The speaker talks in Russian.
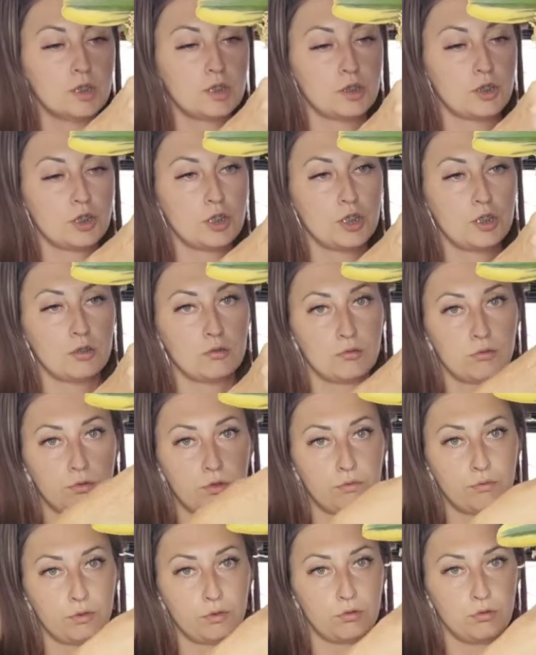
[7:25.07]
те горшки,
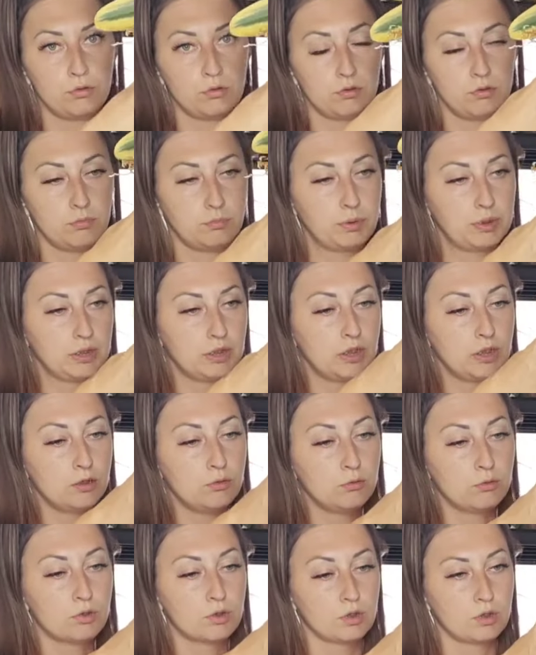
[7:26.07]
которые вот э,
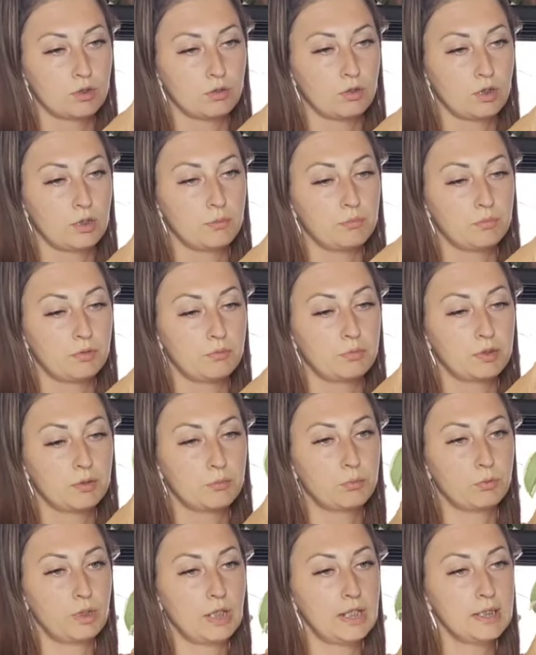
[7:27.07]
поддаются таким
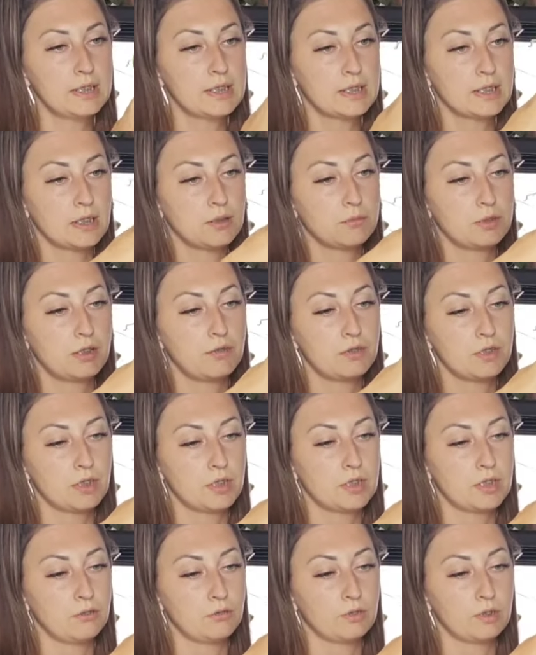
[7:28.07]
манипуляциям, я
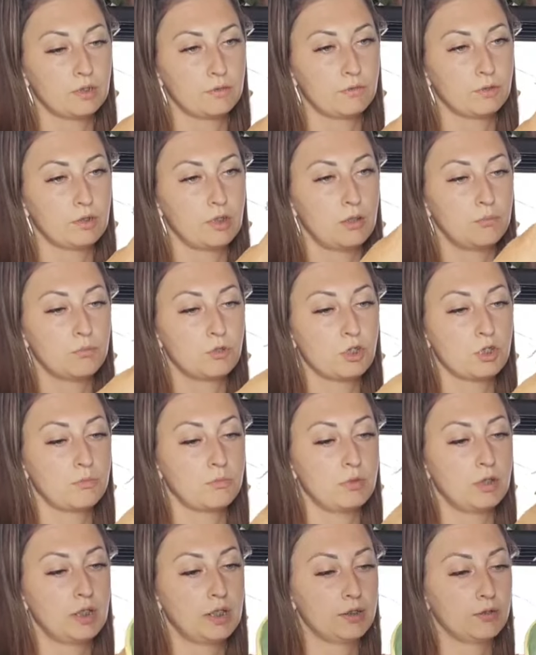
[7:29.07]
всегда вот так вот
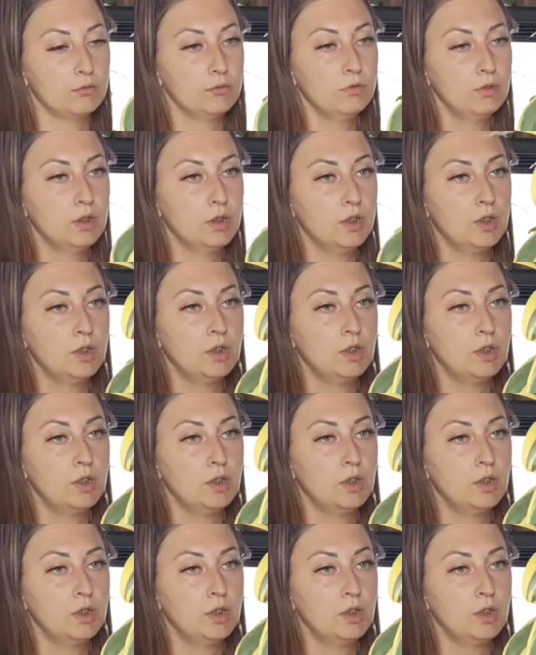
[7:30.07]
обжимаю,